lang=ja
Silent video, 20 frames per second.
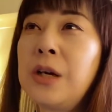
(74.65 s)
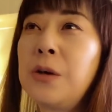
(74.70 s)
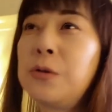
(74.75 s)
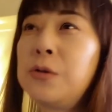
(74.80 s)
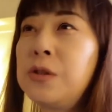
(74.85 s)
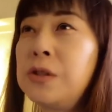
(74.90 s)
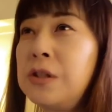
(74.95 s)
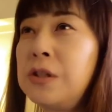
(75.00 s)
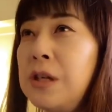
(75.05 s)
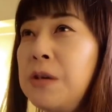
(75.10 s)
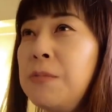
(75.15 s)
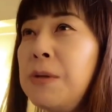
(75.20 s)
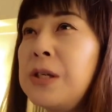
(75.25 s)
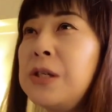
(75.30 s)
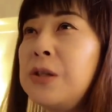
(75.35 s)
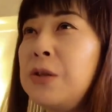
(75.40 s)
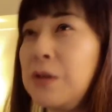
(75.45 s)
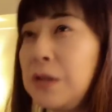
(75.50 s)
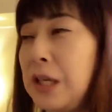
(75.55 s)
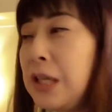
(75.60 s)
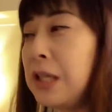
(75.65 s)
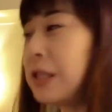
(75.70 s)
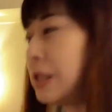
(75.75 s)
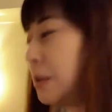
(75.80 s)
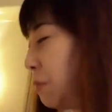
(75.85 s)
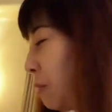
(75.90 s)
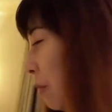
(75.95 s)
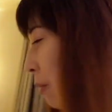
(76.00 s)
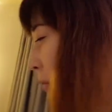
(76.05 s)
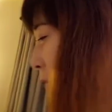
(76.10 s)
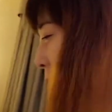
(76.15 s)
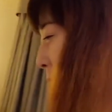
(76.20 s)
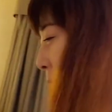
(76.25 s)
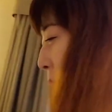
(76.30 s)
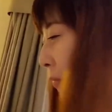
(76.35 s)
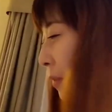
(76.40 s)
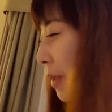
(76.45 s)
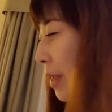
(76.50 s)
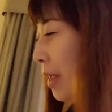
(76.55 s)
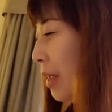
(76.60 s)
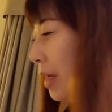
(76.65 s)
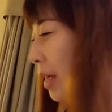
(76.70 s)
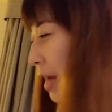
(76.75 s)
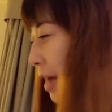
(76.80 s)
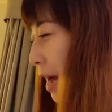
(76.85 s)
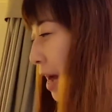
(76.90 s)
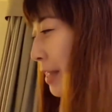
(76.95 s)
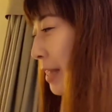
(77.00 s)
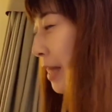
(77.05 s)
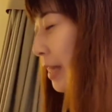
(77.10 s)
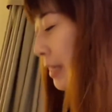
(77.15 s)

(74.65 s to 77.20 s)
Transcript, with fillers: か映りますよねいつもあな